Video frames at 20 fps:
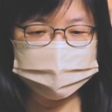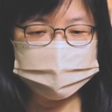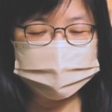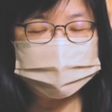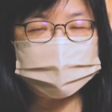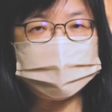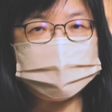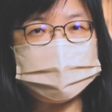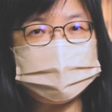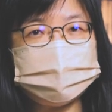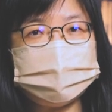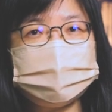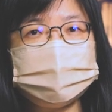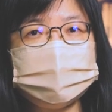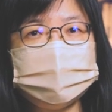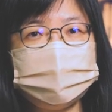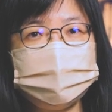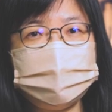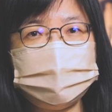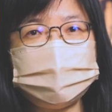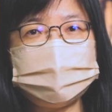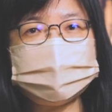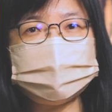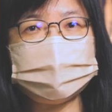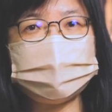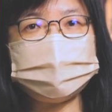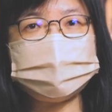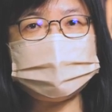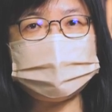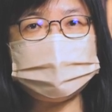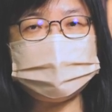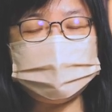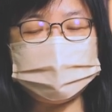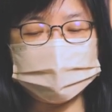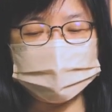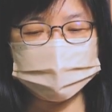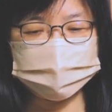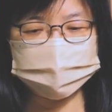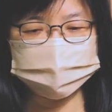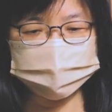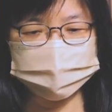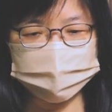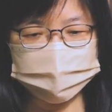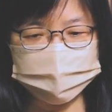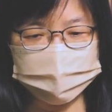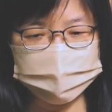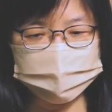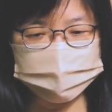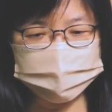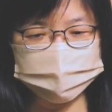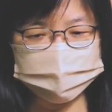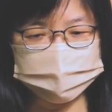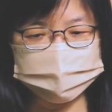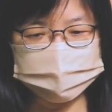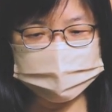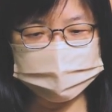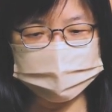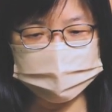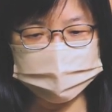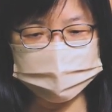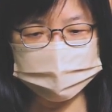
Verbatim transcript: 第一个是我们要先成为一个贵重的器